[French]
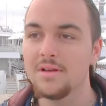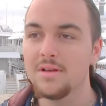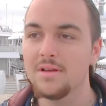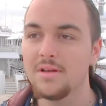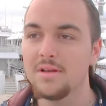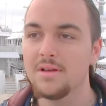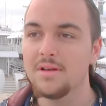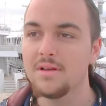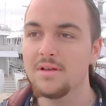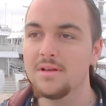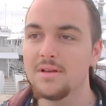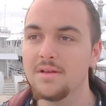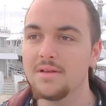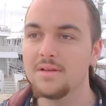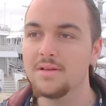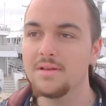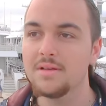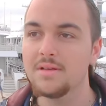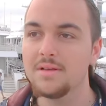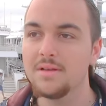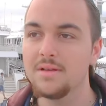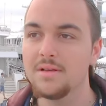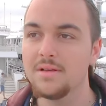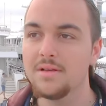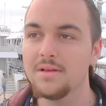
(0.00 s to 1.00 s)

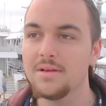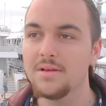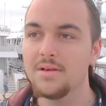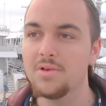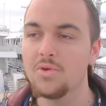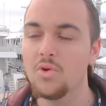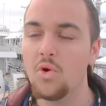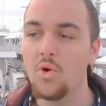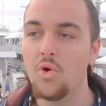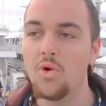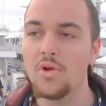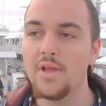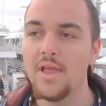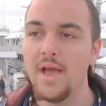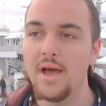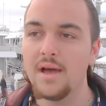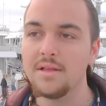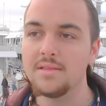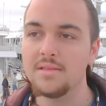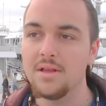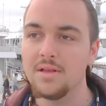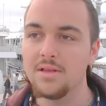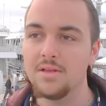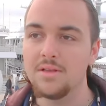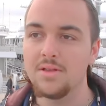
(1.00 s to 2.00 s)
le
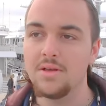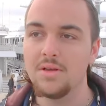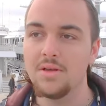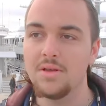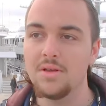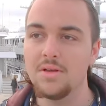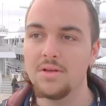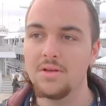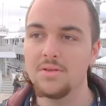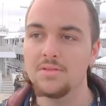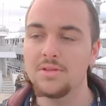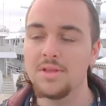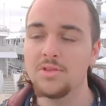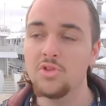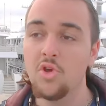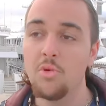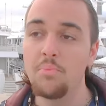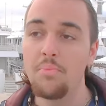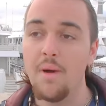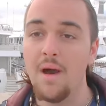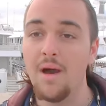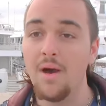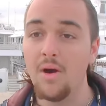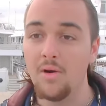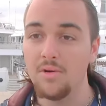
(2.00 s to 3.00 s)
regard des deux
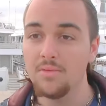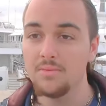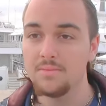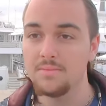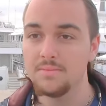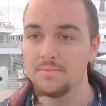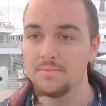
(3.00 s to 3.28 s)
parents.